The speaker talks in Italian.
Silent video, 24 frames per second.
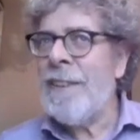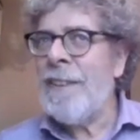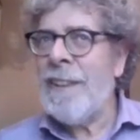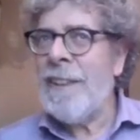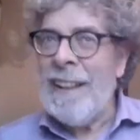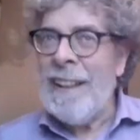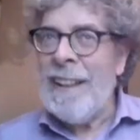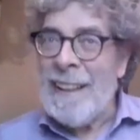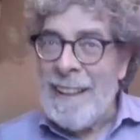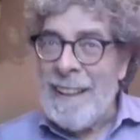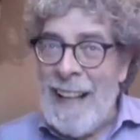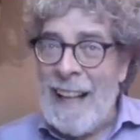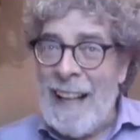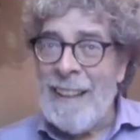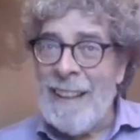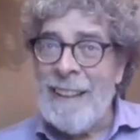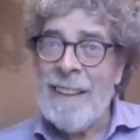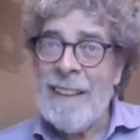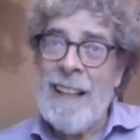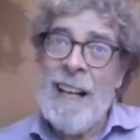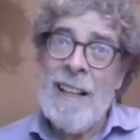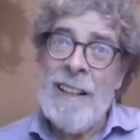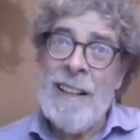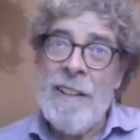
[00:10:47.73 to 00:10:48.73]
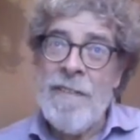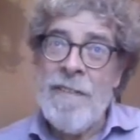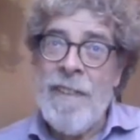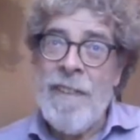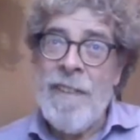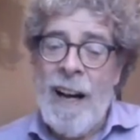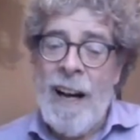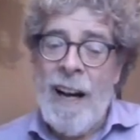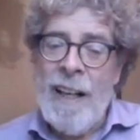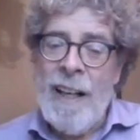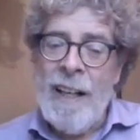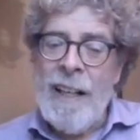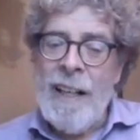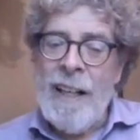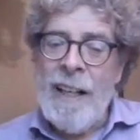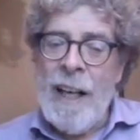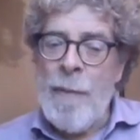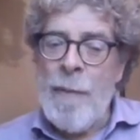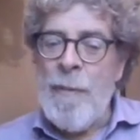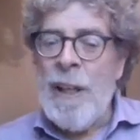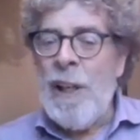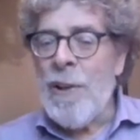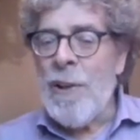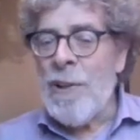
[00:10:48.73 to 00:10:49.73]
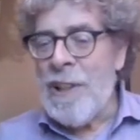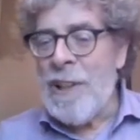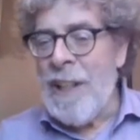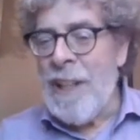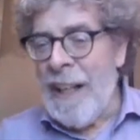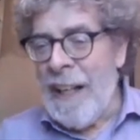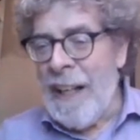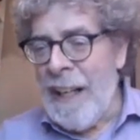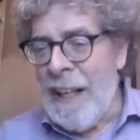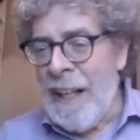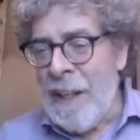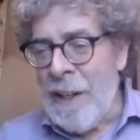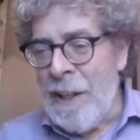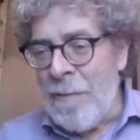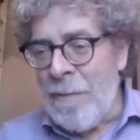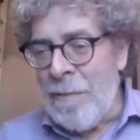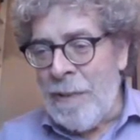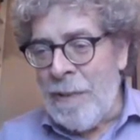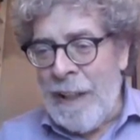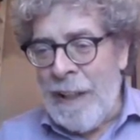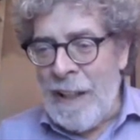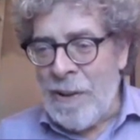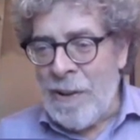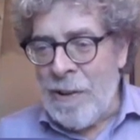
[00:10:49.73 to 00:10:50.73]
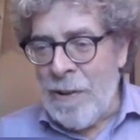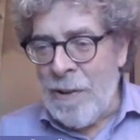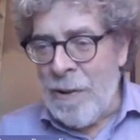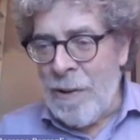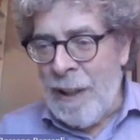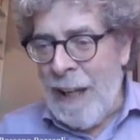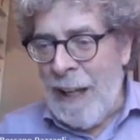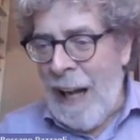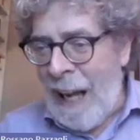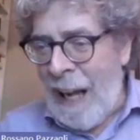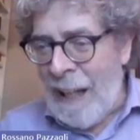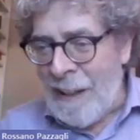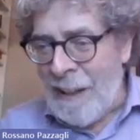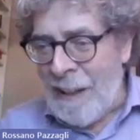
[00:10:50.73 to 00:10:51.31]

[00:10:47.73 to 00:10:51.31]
60 anni fa, Emilio Sereni in un testo